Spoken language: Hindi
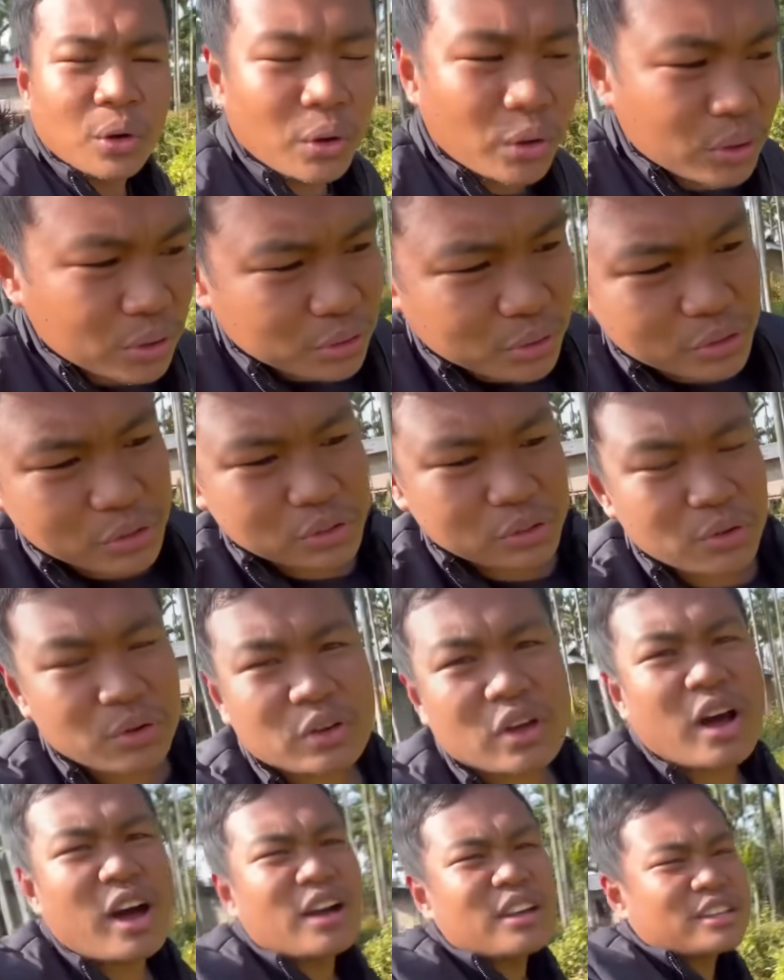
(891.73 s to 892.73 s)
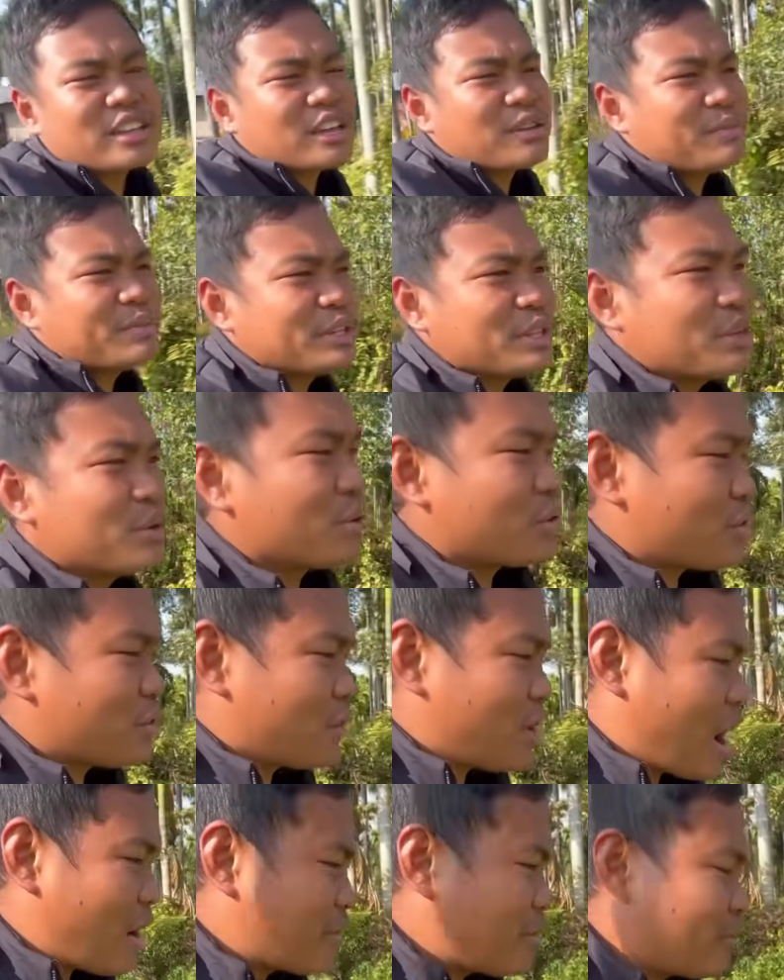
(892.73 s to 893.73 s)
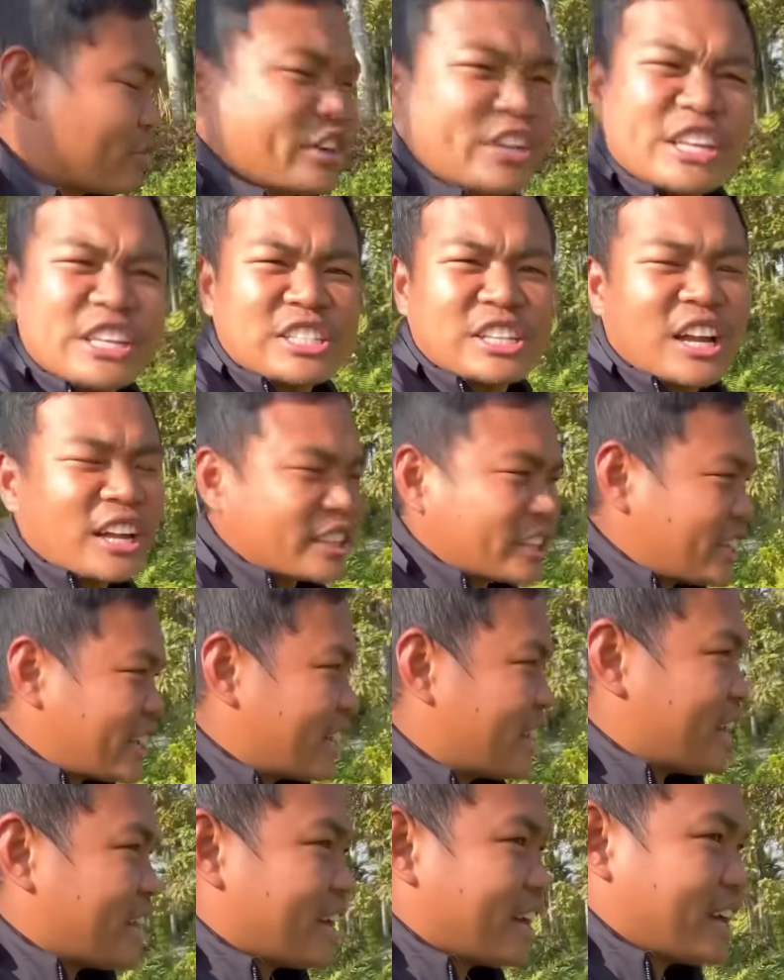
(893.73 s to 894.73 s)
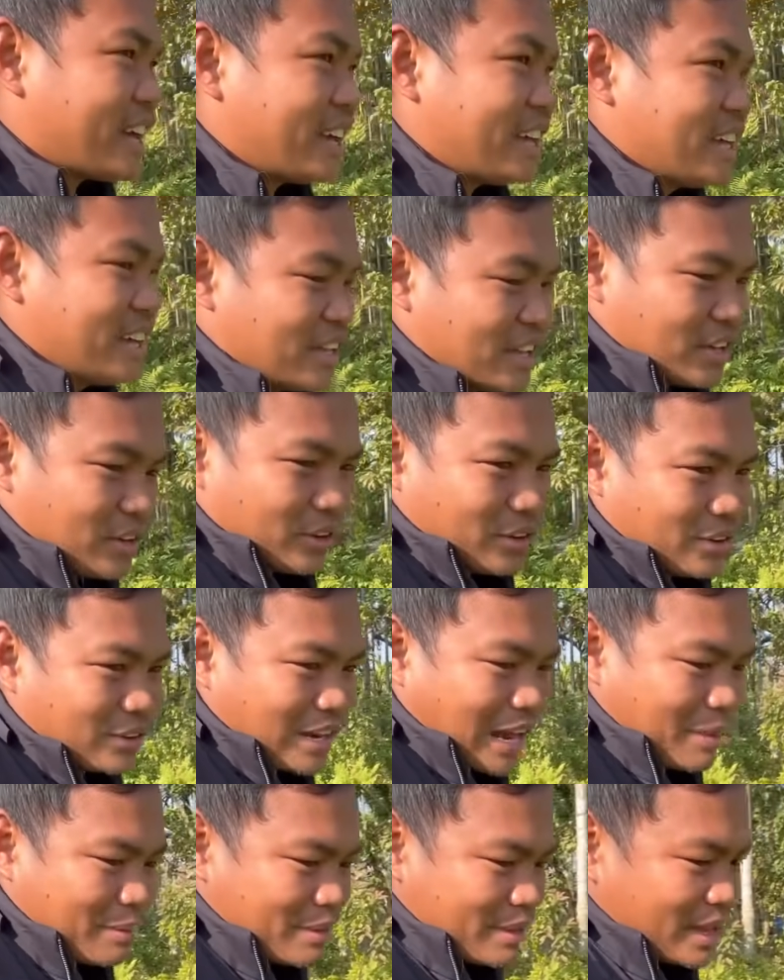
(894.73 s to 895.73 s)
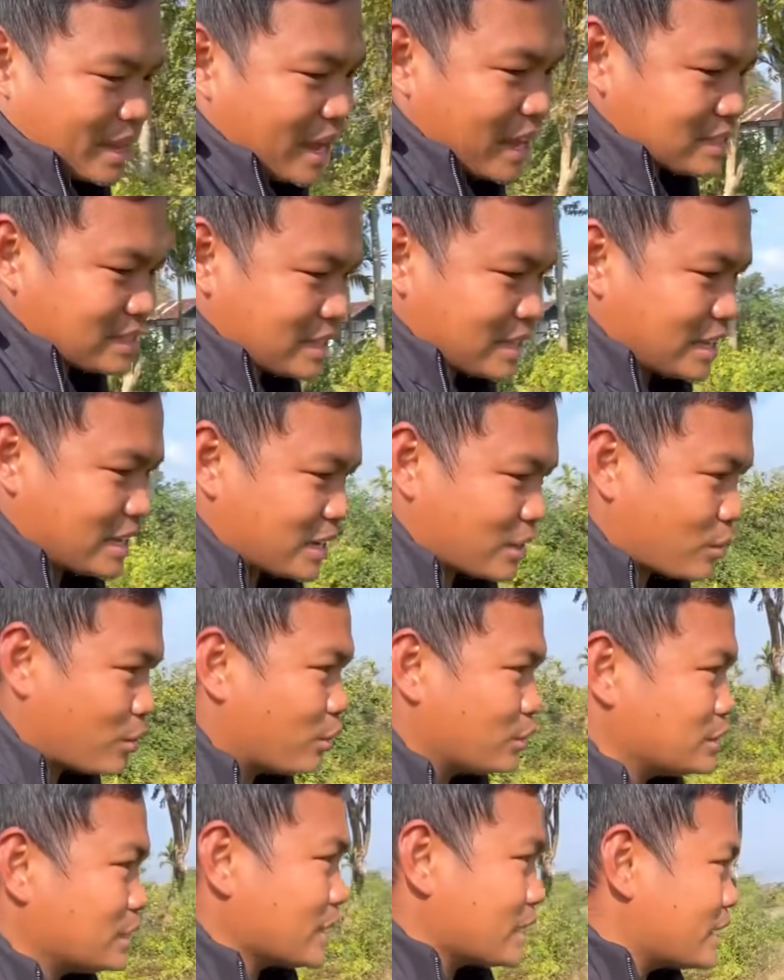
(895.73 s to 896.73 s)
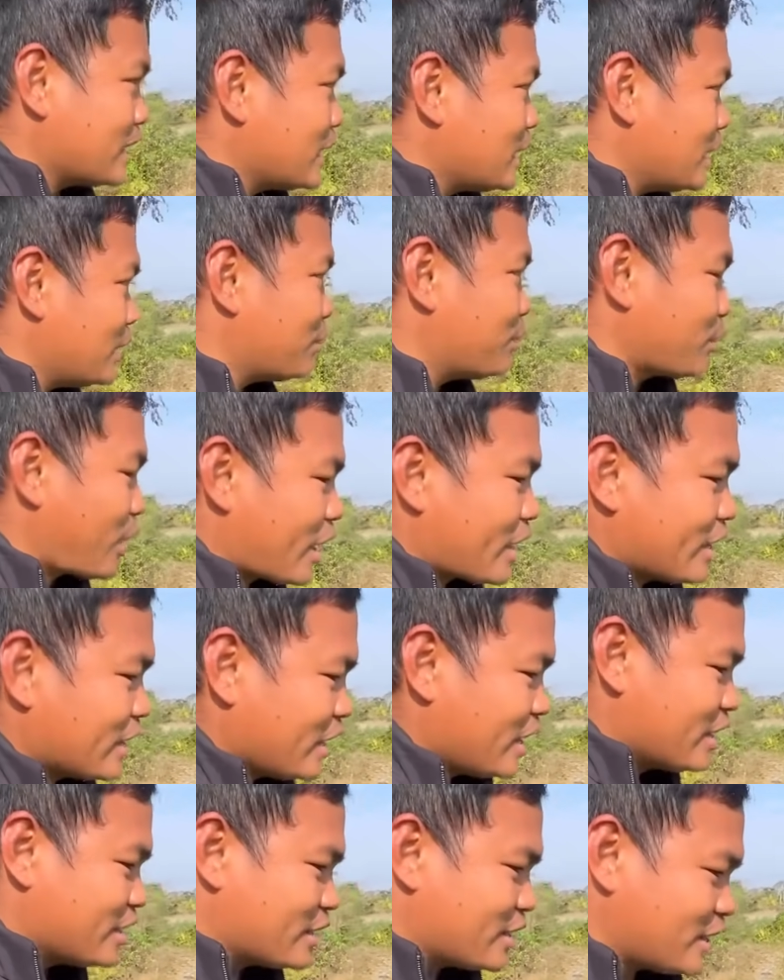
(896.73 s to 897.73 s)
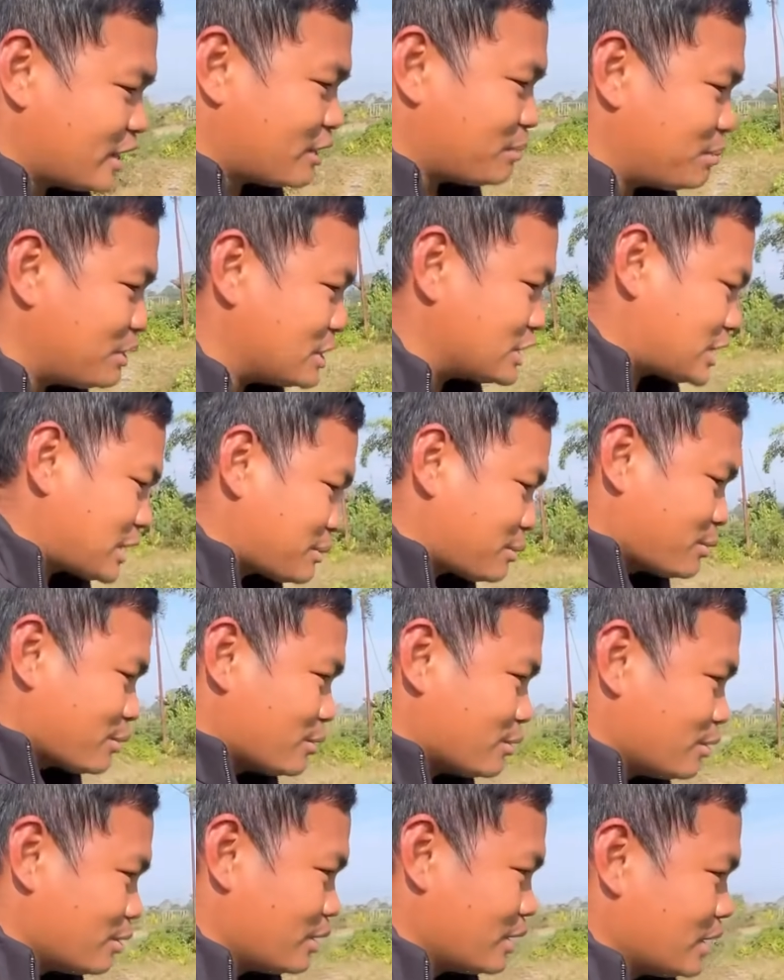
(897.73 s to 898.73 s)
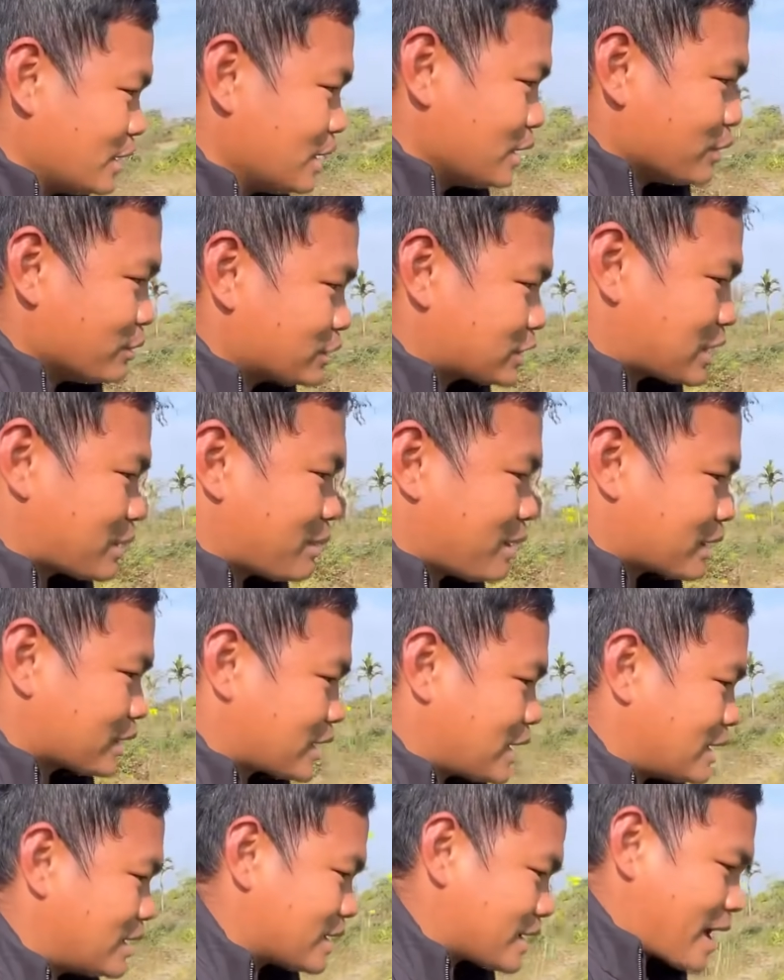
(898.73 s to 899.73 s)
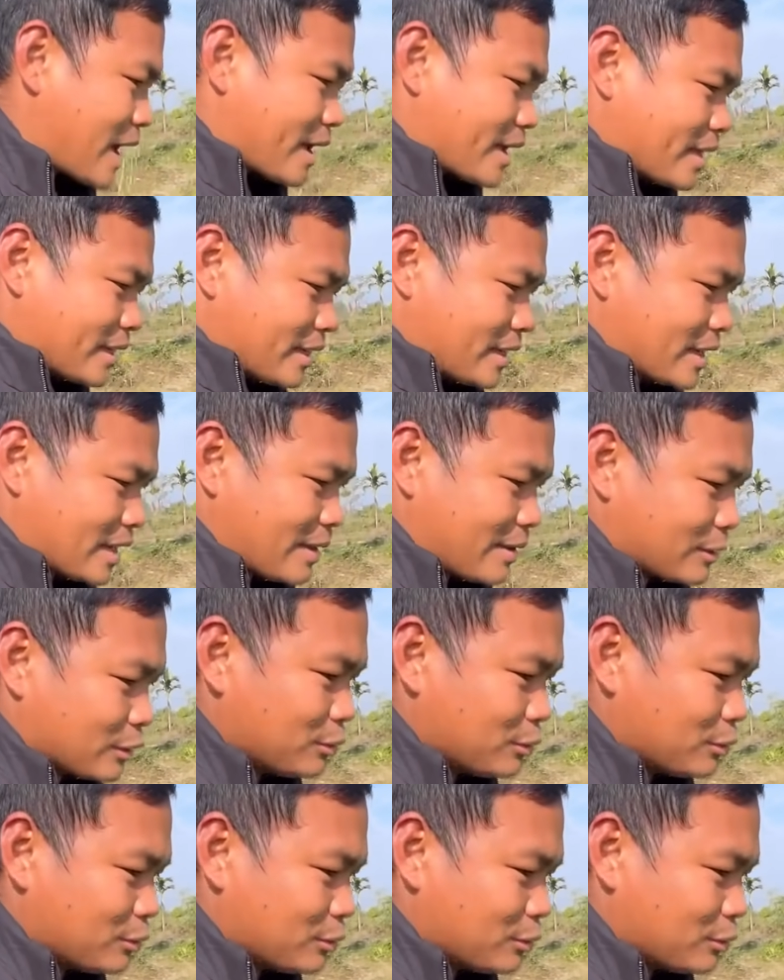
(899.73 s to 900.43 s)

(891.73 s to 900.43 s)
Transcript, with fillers: और दोस्तों कॉल की वीडियो को अभी फिनिश करते हैं और अभी यहाँ से खोजेंगे पूरा ग्रीन ग्रीन वेजिटेबल उसके बाद खाना खाने के बाद